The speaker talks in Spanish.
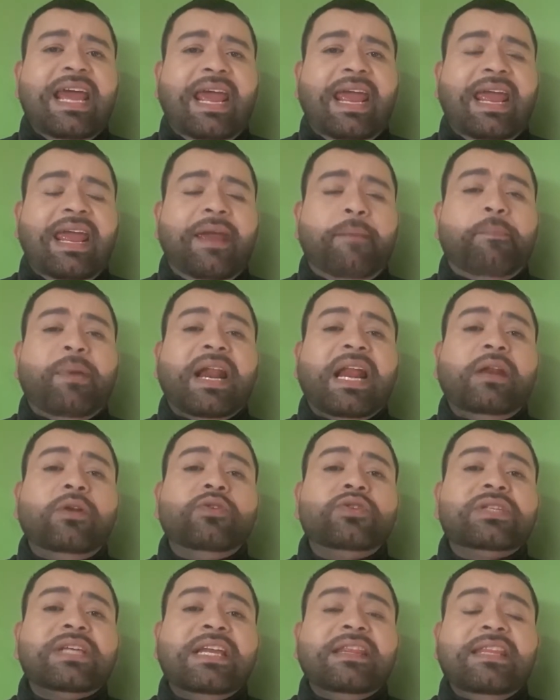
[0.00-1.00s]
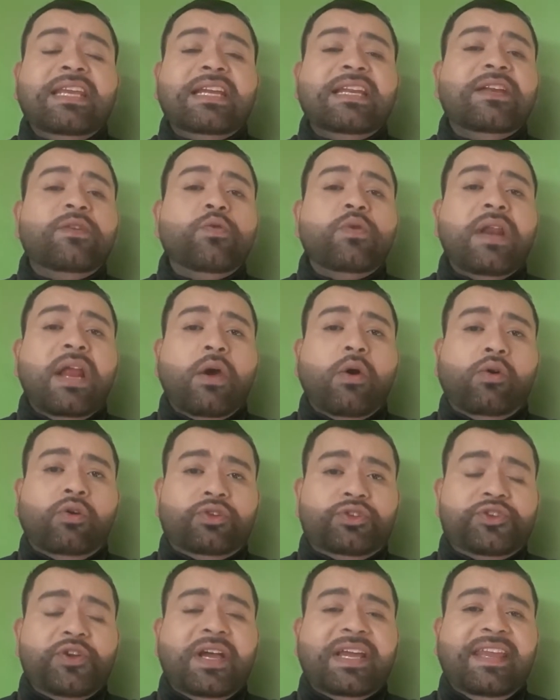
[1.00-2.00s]
Eh, para los que tienen un
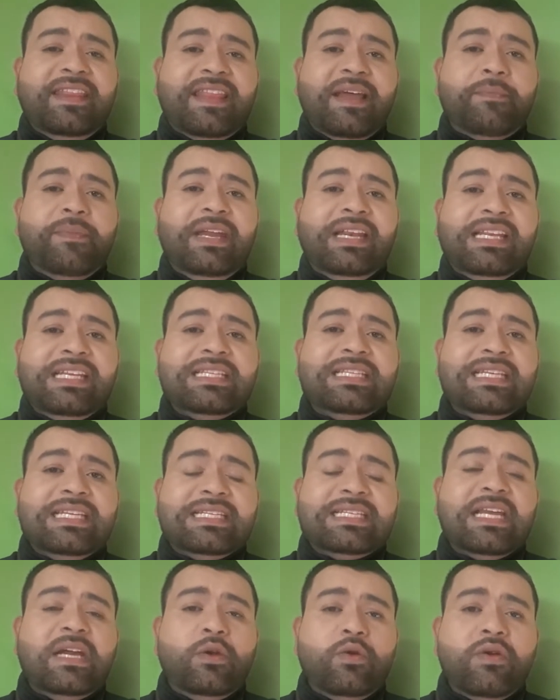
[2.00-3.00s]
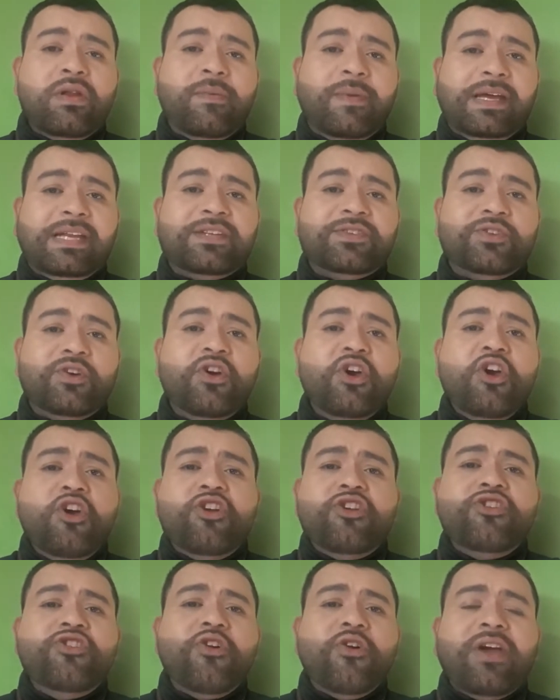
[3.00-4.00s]
negocio, aquí también les dice el universo,
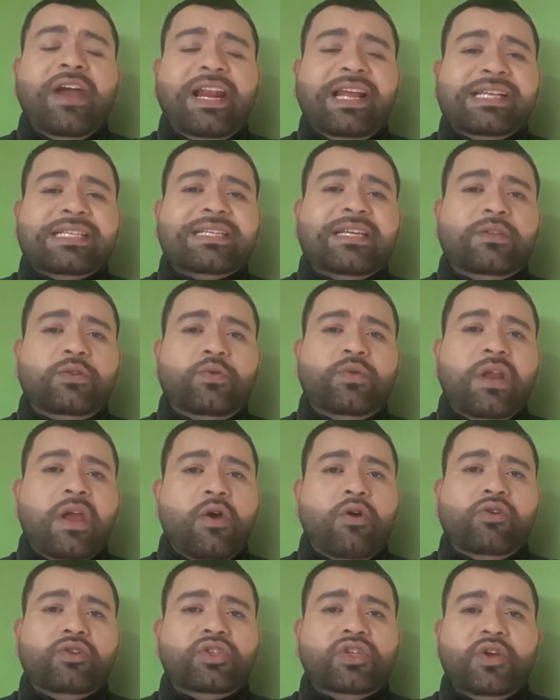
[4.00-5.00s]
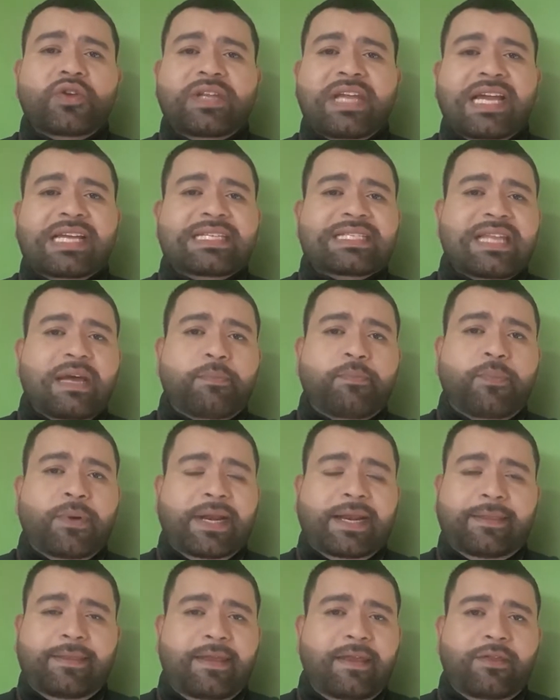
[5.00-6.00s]
no creas que tu negocio ya está
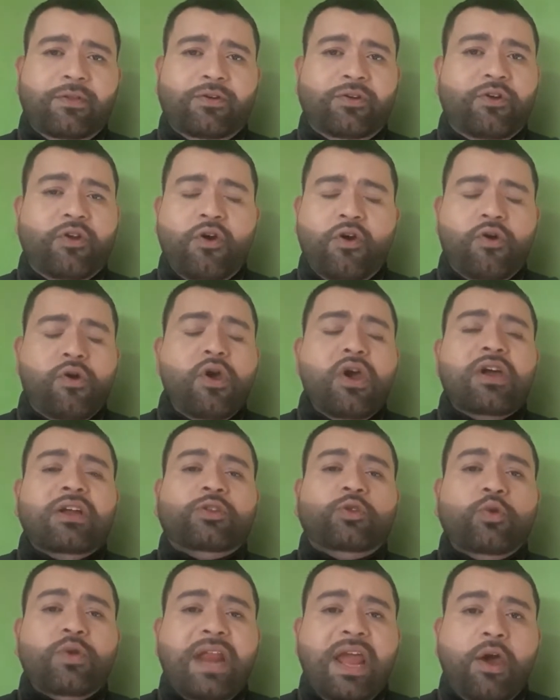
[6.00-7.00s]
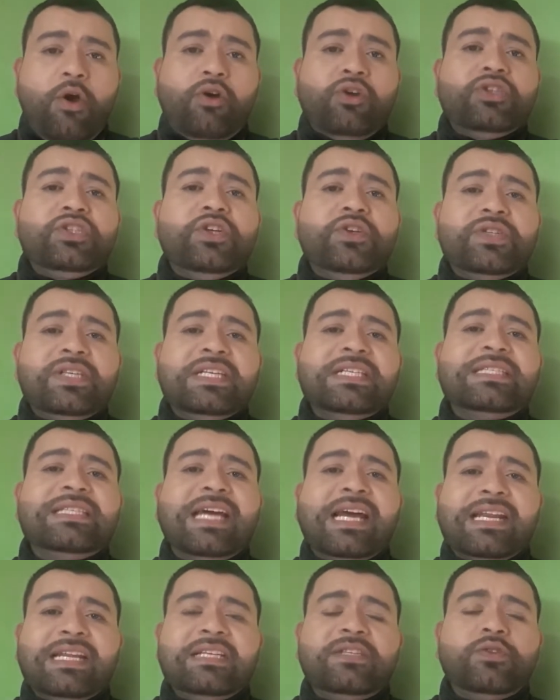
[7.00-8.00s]
perdido, no, tu negocio se
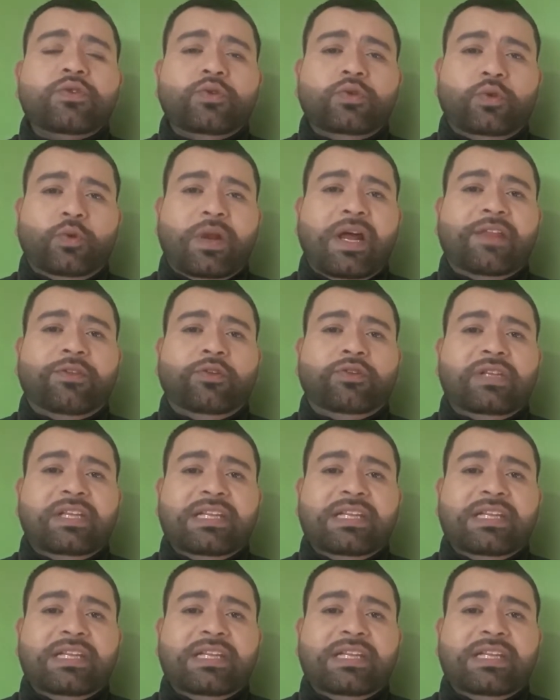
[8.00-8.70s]
está reestructurando.